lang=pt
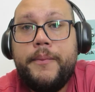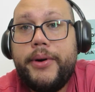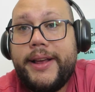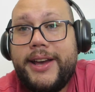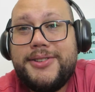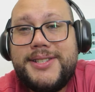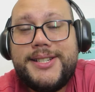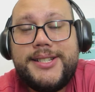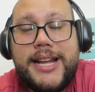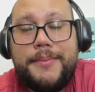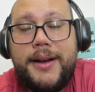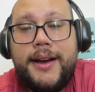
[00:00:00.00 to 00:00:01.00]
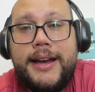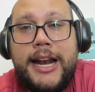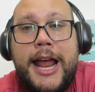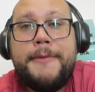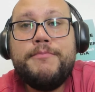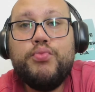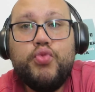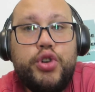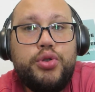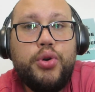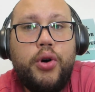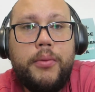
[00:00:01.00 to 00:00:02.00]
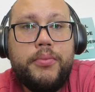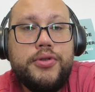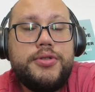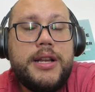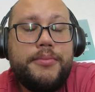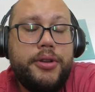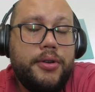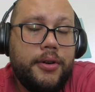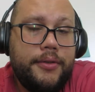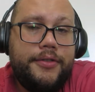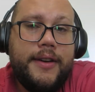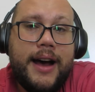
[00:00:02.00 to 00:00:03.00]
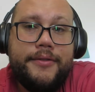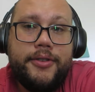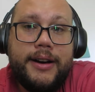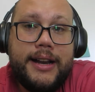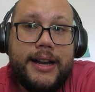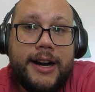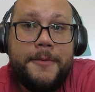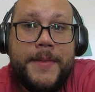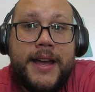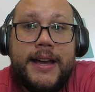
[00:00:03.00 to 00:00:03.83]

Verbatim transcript: porque o sistema ele é muito robusto, é muito confiável, galera.